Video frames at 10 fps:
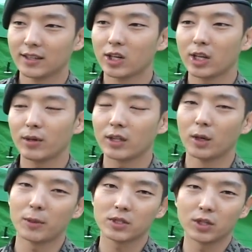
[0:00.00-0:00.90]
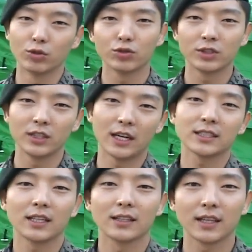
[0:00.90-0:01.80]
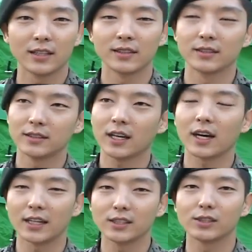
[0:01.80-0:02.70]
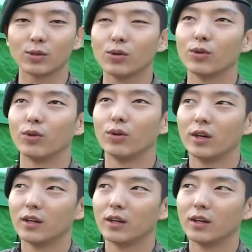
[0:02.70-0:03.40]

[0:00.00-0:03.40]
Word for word: 그럴 때마다 옆에서 전우들이 항상 있다는 생각 가지시고